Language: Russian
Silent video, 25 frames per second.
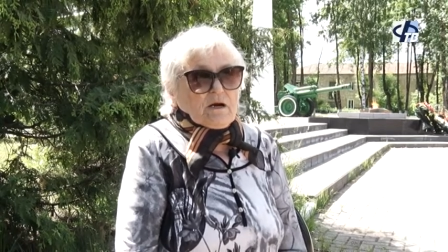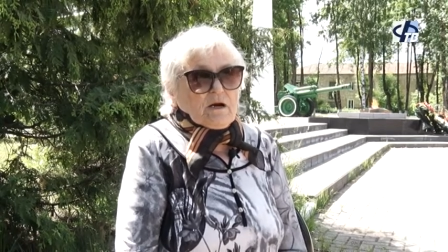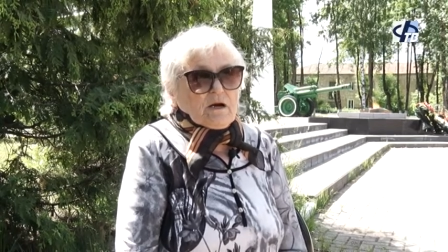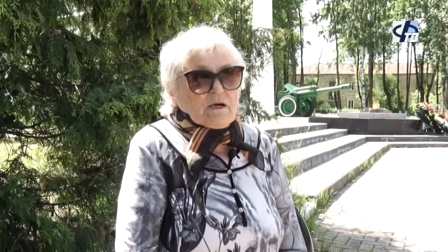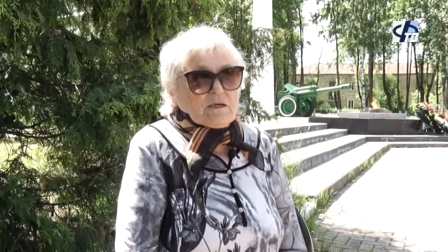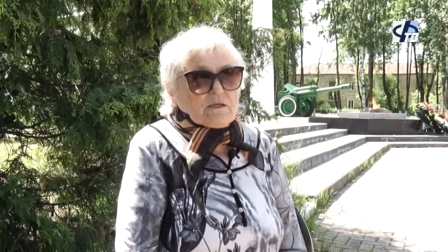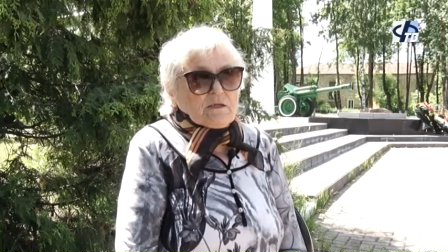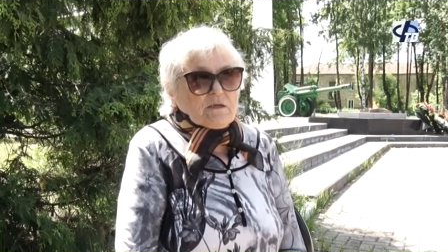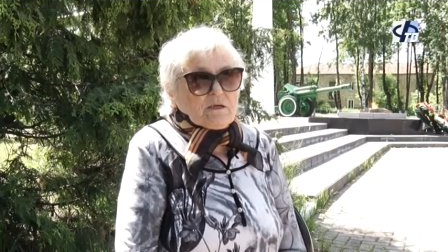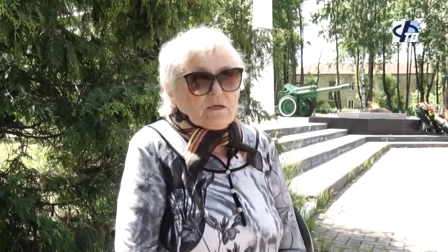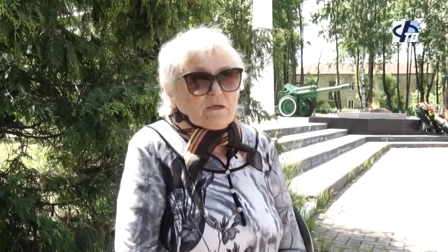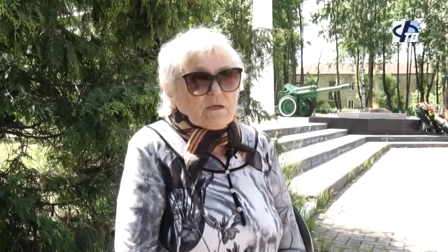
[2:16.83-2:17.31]

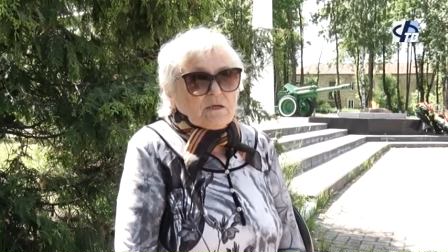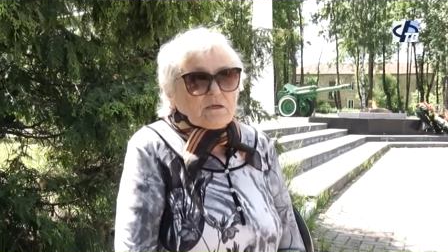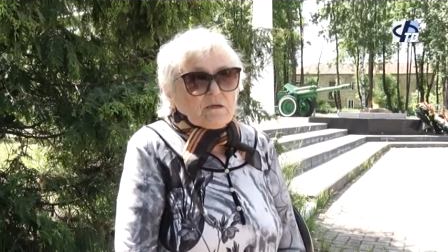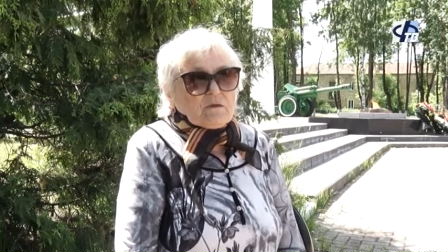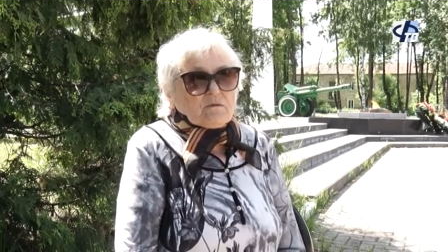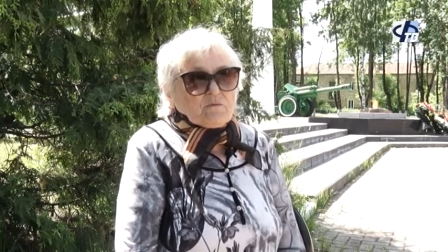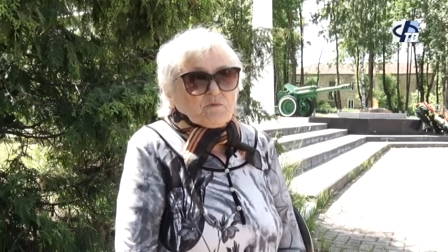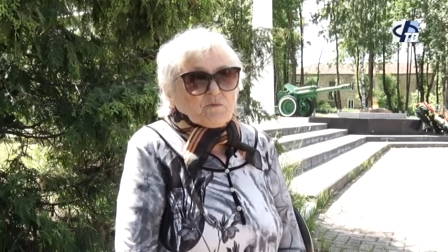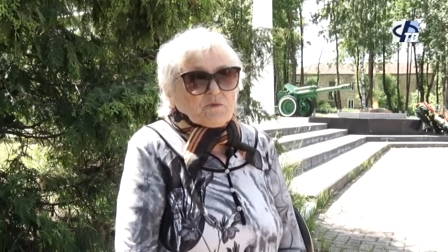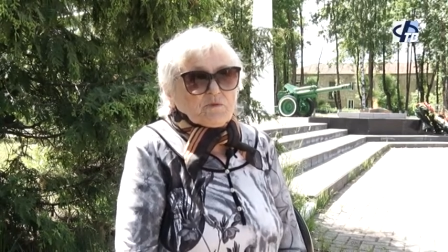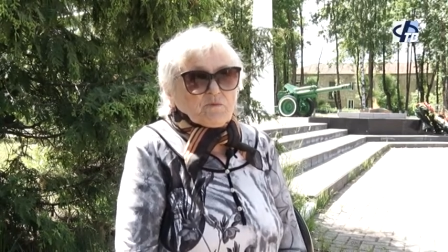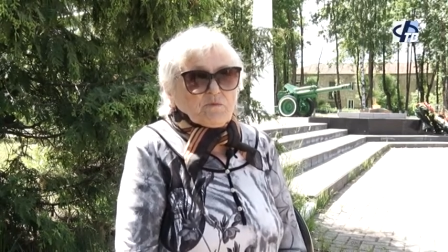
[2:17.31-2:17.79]
А я
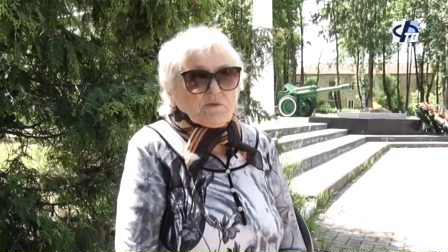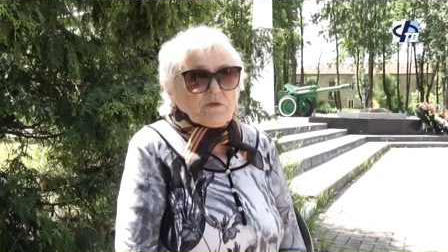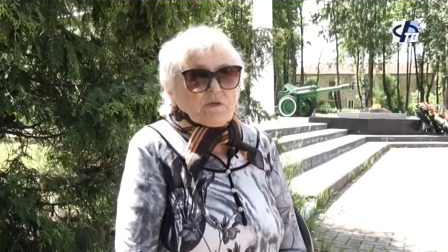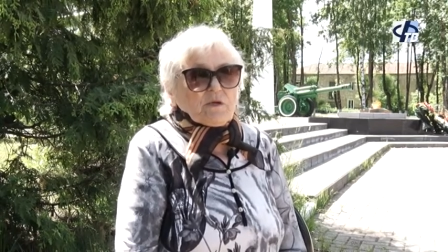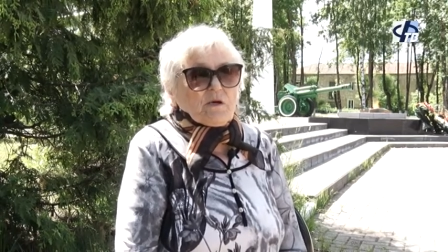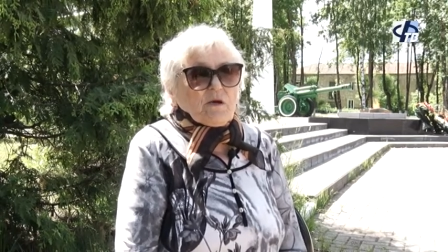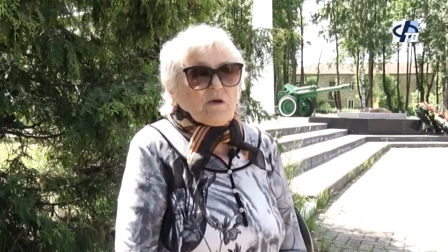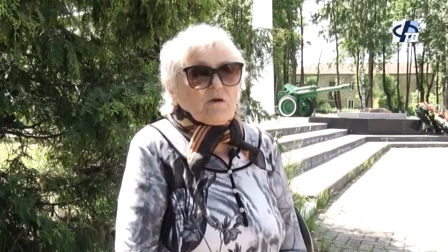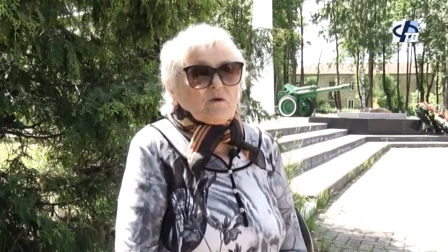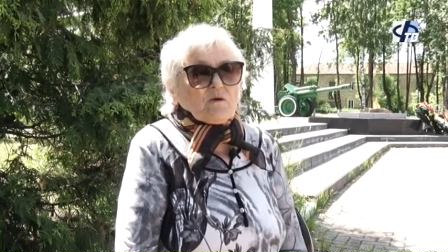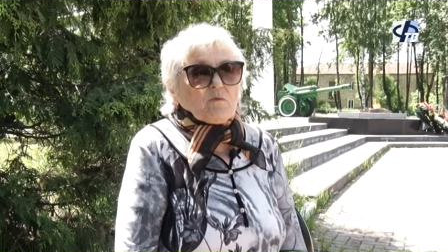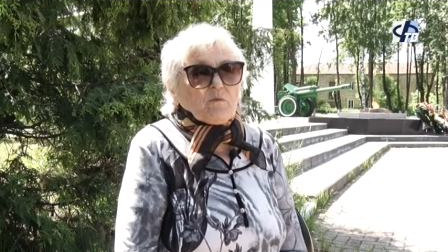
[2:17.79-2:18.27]

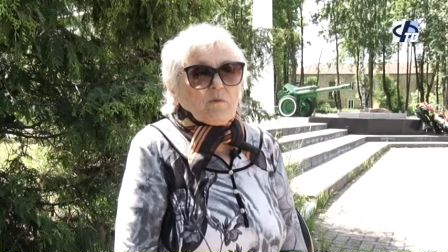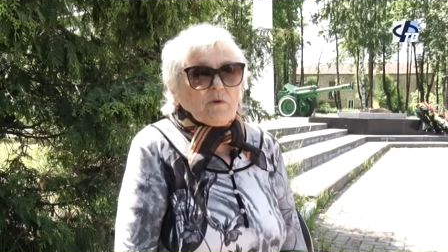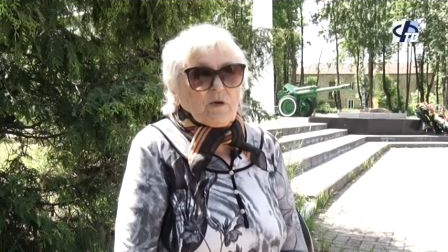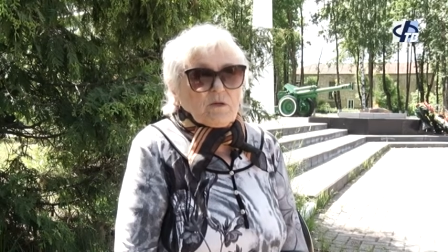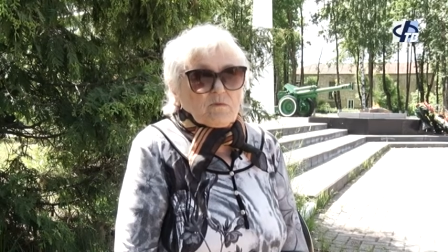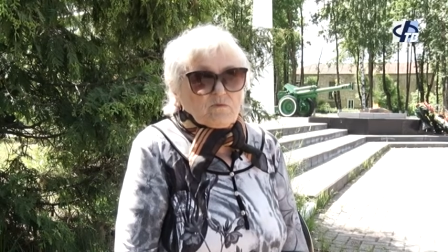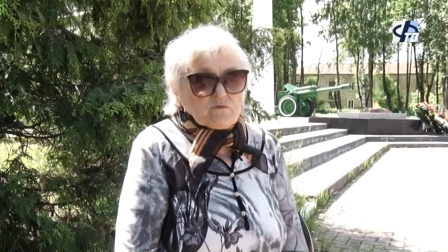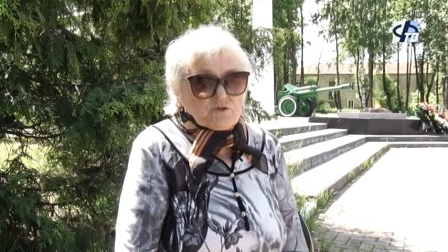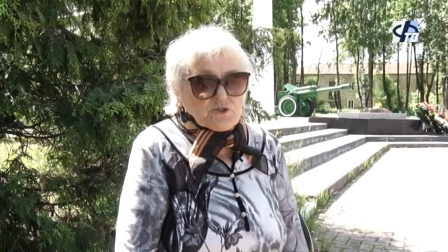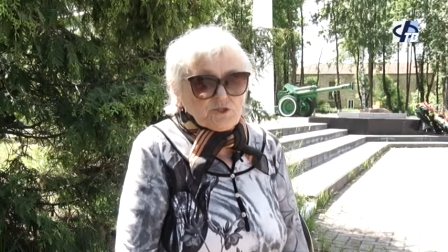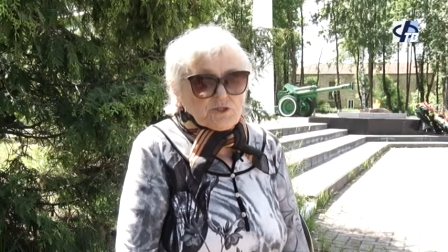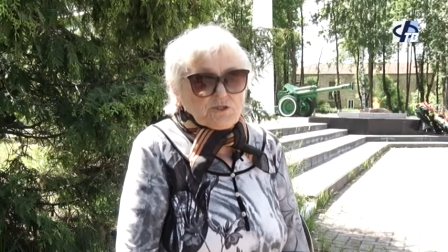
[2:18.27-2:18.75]
подбегаю к
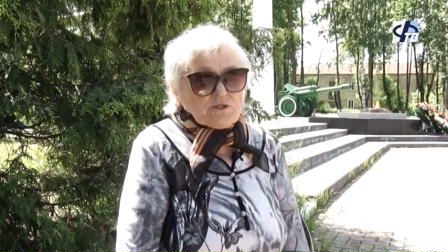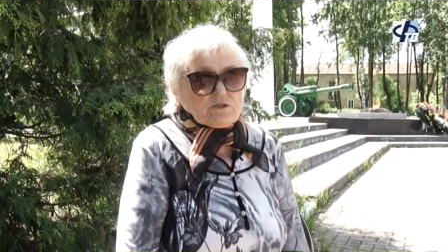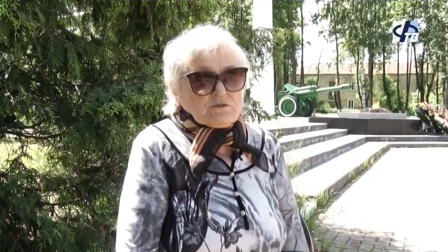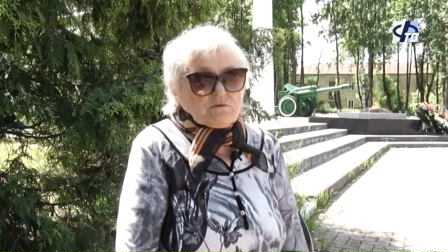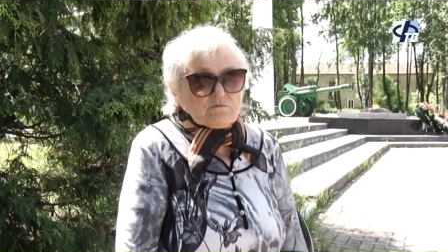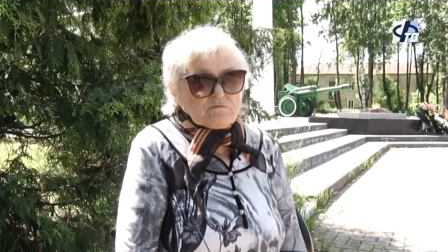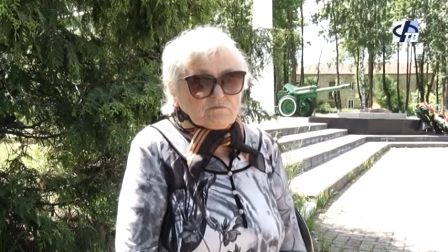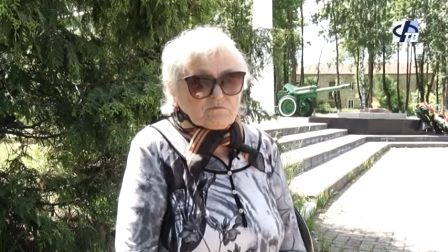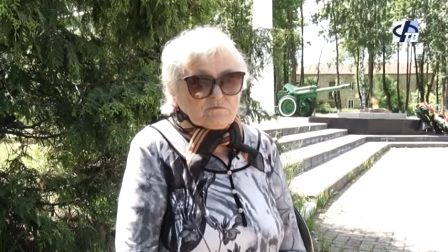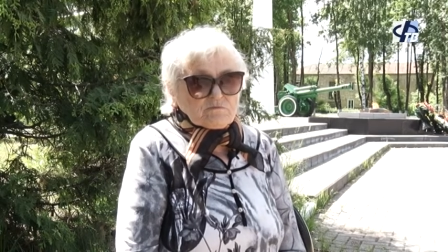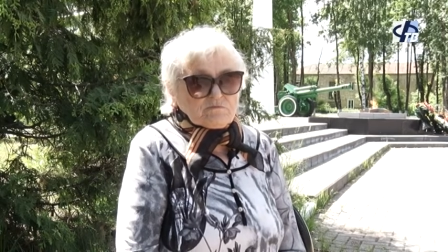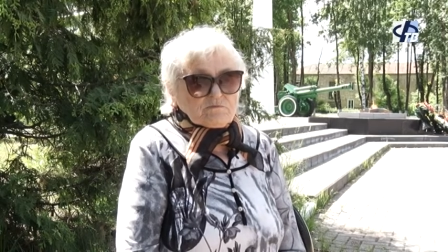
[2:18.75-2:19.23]
бабушке.